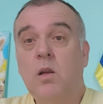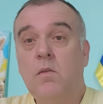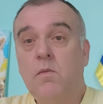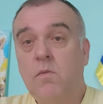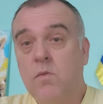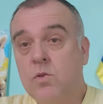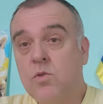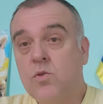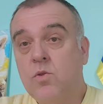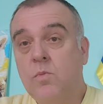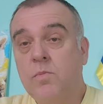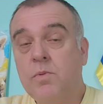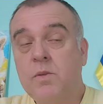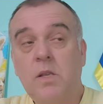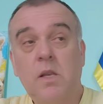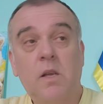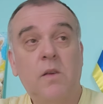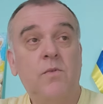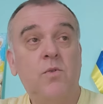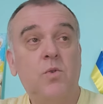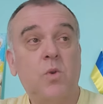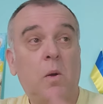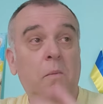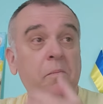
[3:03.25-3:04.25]
Вот, собственно,
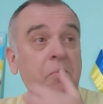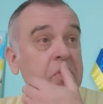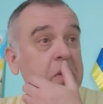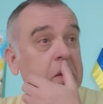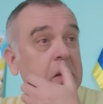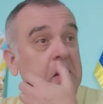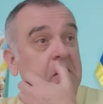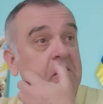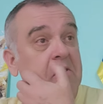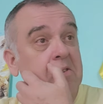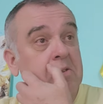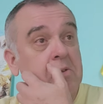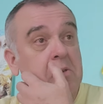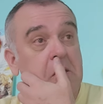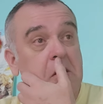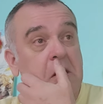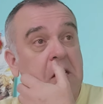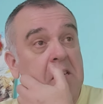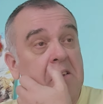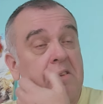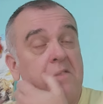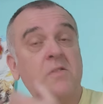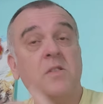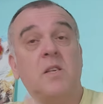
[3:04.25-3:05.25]
и все. И в
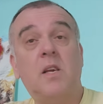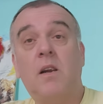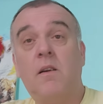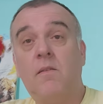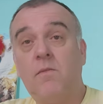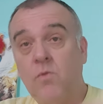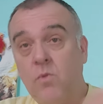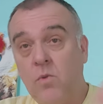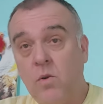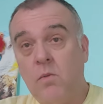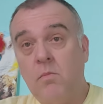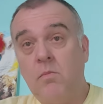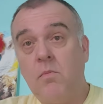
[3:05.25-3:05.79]
результате все равно